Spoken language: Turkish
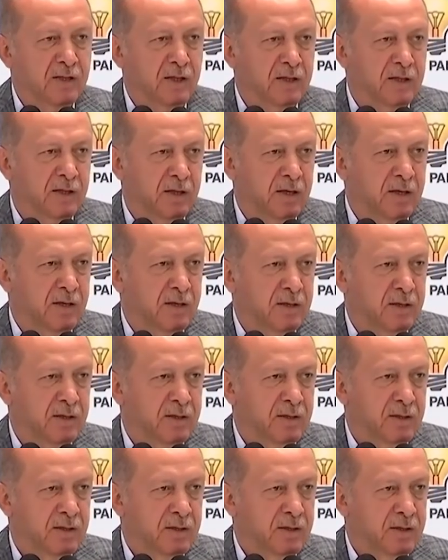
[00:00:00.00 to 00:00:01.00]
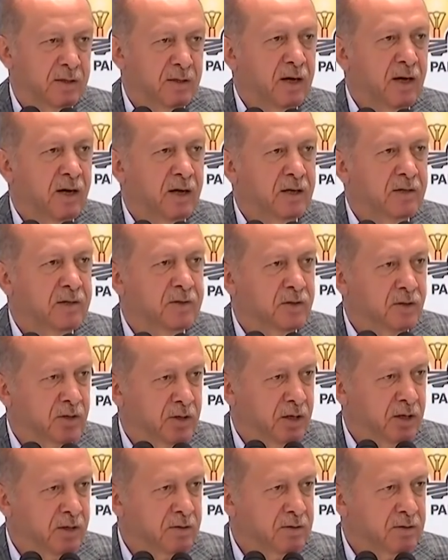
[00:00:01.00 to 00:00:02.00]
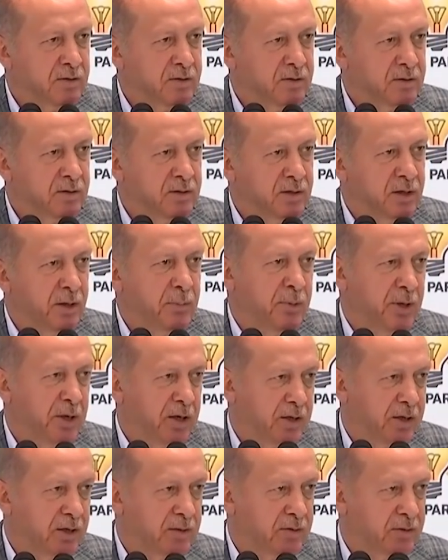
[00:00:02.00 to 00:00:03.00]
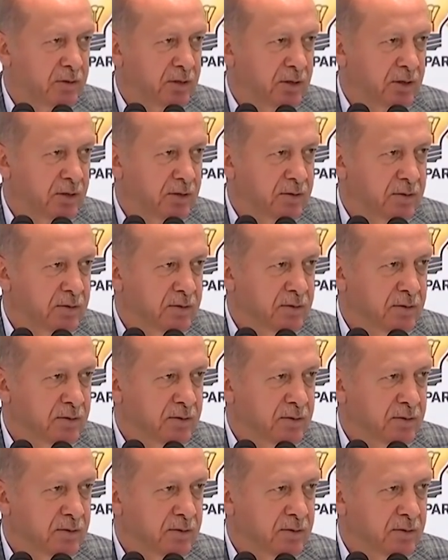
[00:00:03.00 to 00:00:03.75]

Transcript: yerden de ne hayır çıkar ne bereket çıkar.